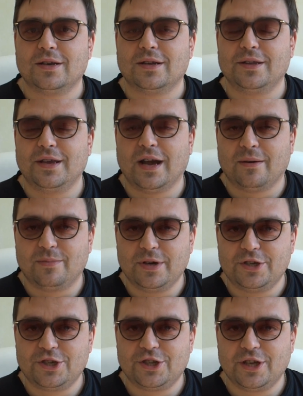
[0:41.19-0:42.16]

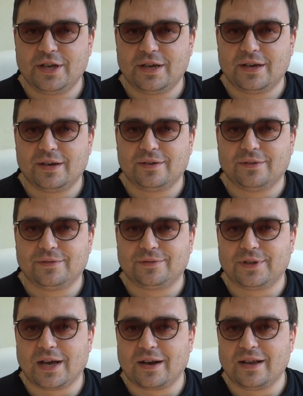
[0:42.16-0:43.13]
необычные
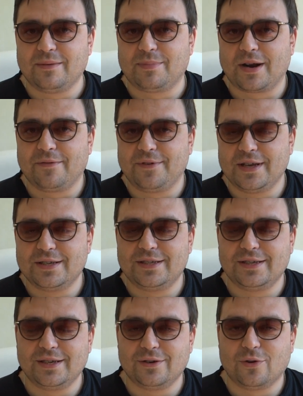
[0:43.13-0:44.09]
вторые
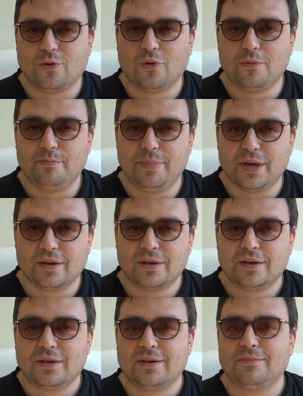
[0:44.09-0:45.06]
профессии,
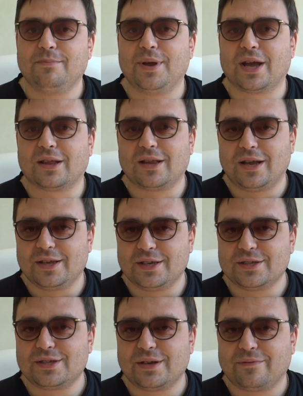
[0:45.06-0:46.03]
хобби
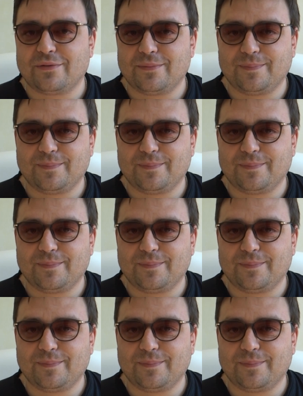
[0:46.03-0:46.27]
биатлонистов.